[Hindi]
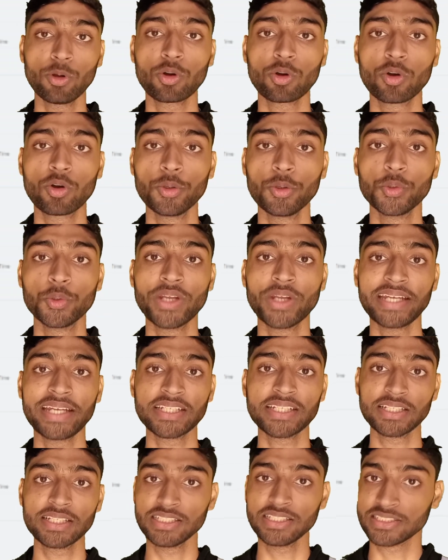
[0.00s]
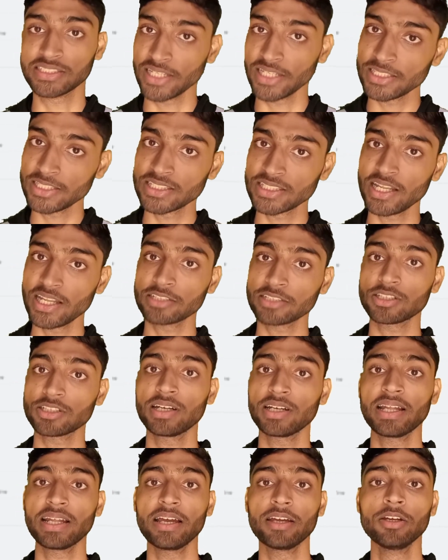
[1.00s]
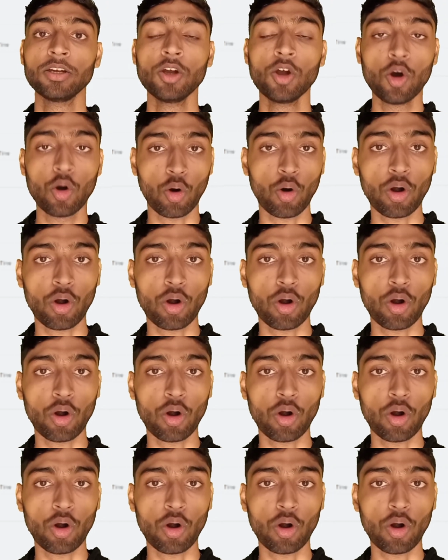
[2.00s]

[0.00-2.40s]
आप लोगों को यूनाइटेड स्टेट सेलेक्ट करना है